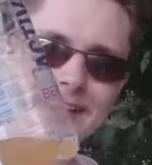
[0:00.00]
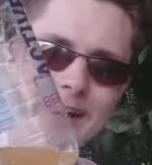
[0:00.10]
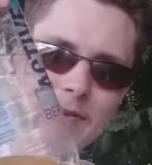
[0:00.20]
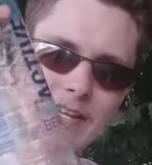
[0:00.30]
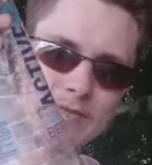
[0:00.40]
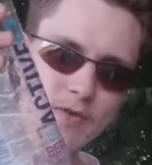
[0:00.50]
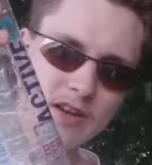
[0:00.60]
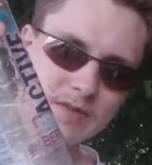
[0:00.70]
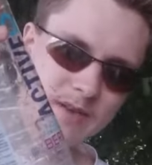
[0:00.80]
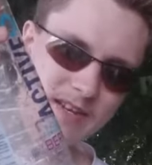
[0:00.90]
Aber das
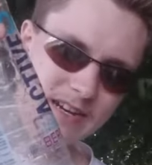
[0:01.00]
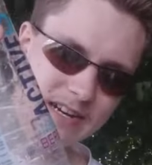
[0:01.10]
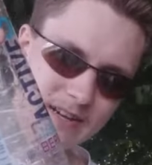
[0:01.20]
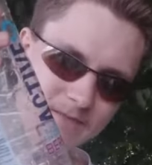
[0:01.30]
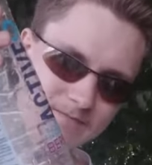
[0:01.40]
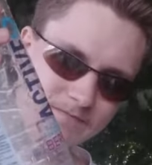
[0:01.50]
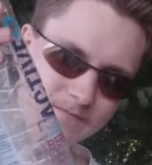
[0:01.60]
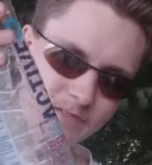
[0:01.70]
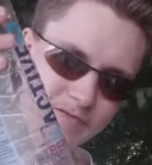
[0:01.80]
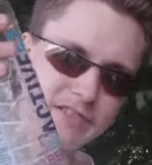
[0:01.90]
würde ich mit einer
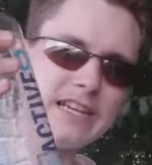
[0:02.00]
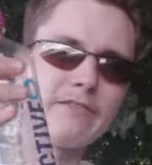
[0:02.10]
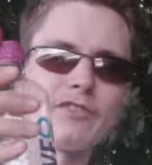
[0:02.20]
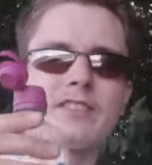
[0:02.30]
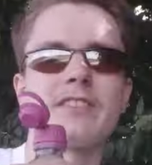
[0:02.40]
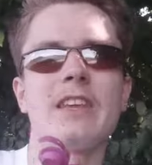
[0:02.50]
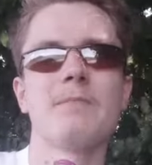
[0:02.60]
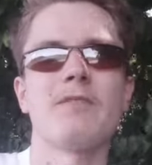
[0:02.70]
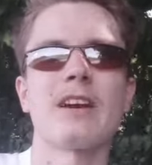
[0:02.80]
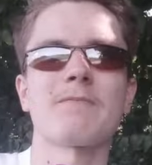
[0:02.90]
4 von
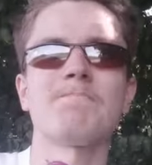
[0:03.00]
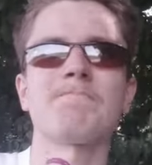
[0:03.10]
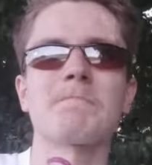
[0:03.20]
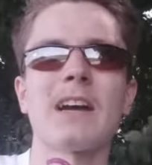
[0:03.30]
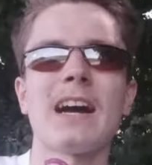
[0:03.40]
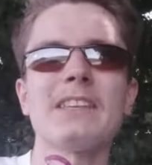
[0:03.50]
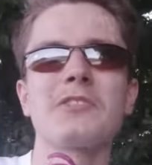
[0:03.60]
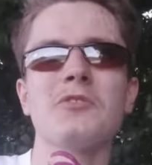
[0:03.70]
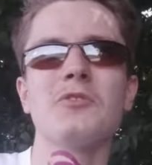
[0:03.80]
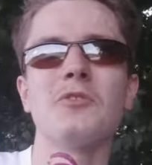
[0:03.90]
10 bewerten.
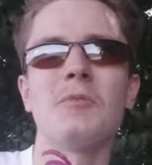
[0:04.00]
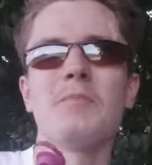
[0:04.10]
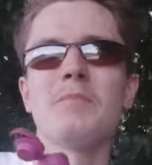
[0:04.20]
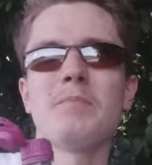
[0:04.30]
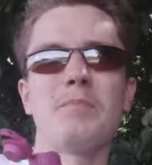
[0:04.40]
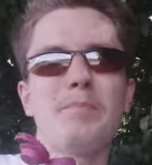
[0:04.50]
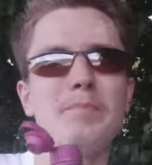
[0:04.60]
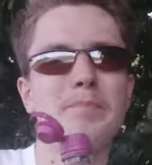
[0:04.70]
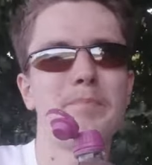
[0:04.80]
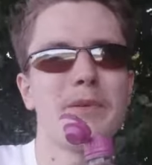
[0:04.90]
Also
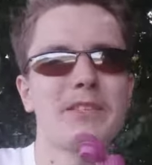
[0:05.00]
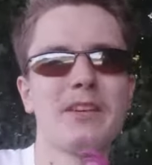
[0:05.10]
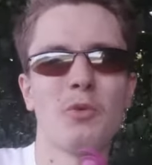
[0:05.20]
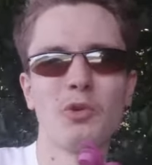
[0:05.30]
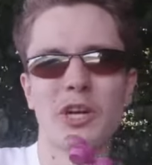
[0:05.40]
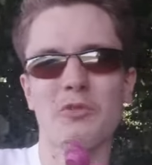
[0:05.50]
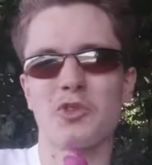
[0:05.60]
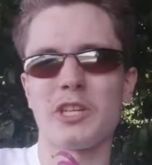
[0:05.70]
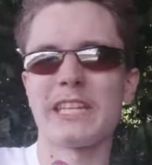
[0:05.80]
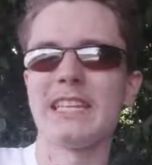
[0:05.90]
ein bisschen
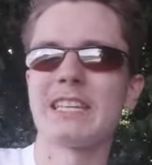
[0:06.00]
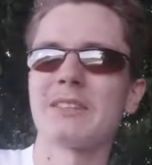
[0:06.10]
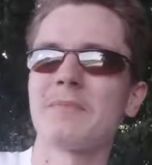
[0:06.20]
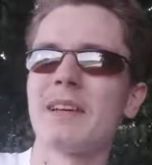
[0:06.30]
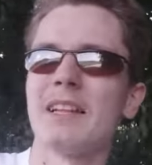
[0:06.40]
unterdurchschnittlich.